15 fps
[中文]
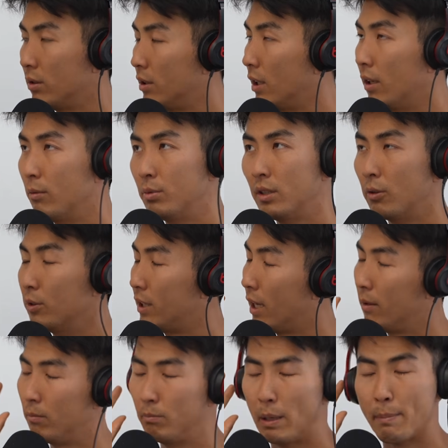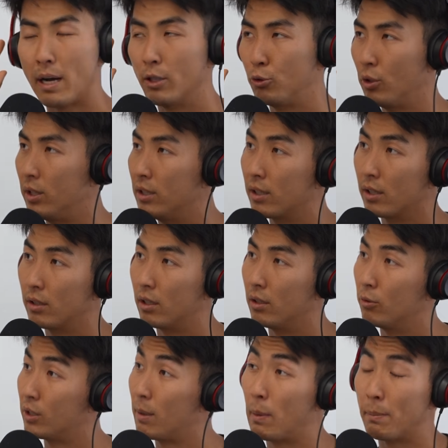现在我不想，我现在没办法决定这个灯，
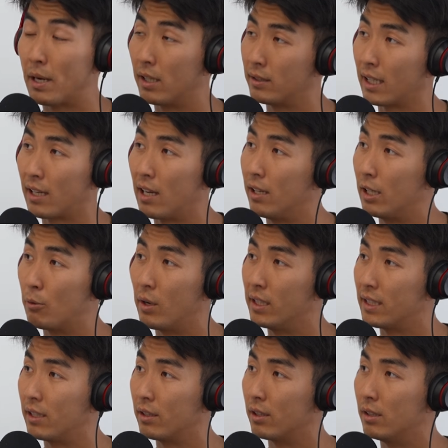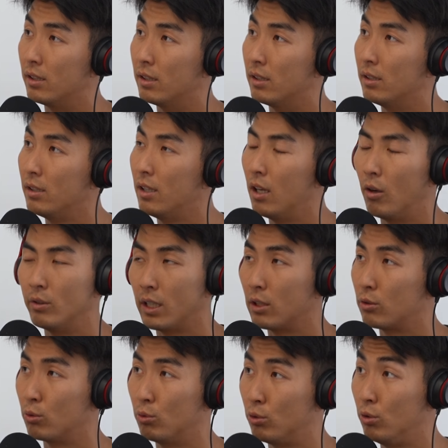我现在没办法再看另外一盏灯了，是。我现在
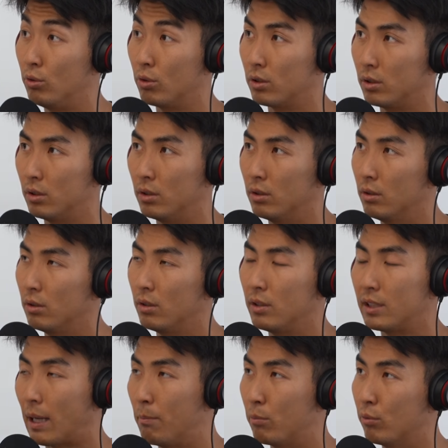出去就是散